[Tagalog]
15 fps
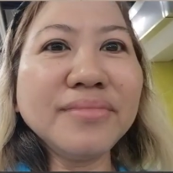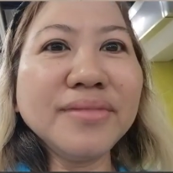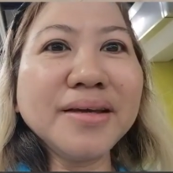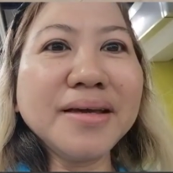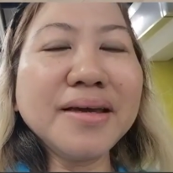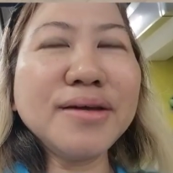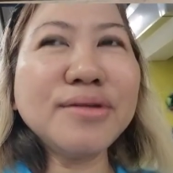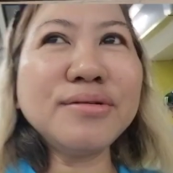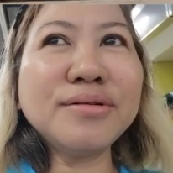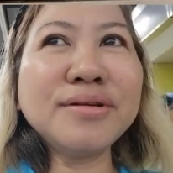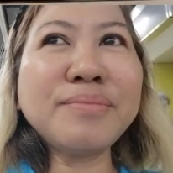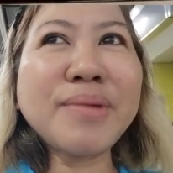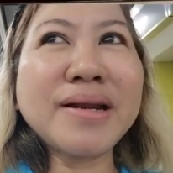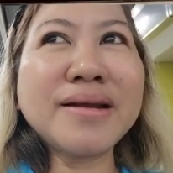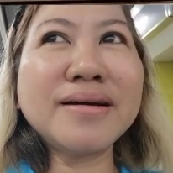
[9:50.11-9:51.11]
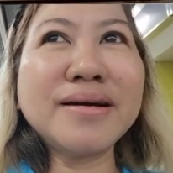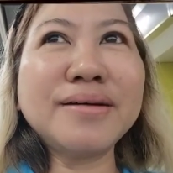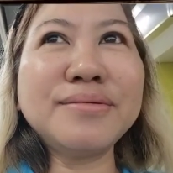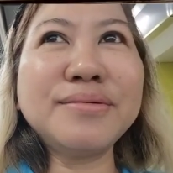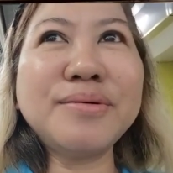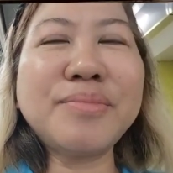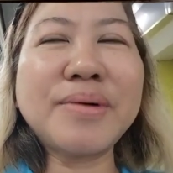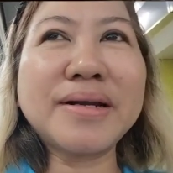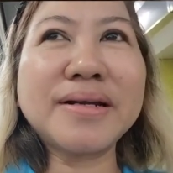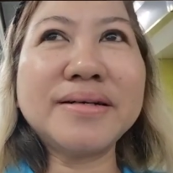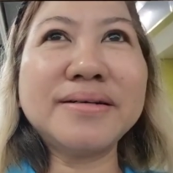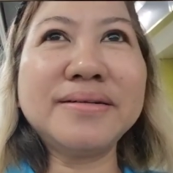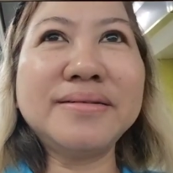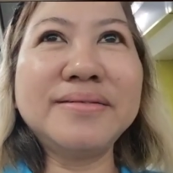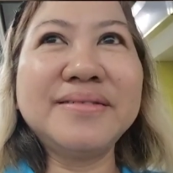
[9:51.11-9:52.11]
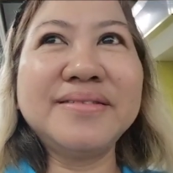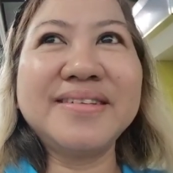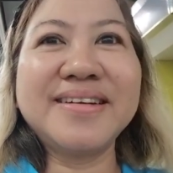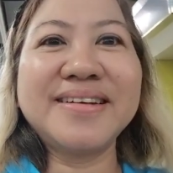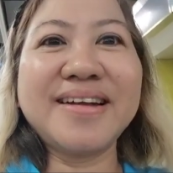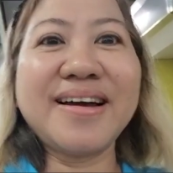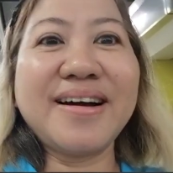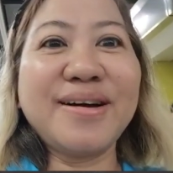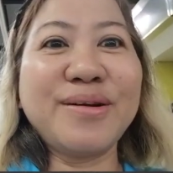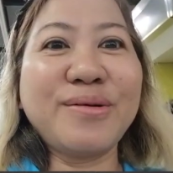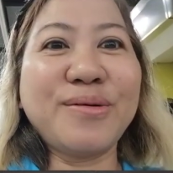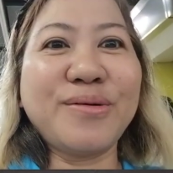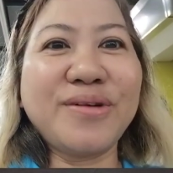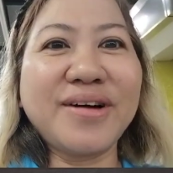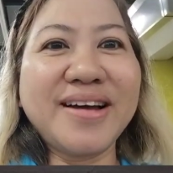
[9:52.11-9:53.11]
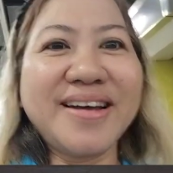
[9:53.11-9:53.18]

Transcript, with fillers: natin. Parang ano, parang nakaloka.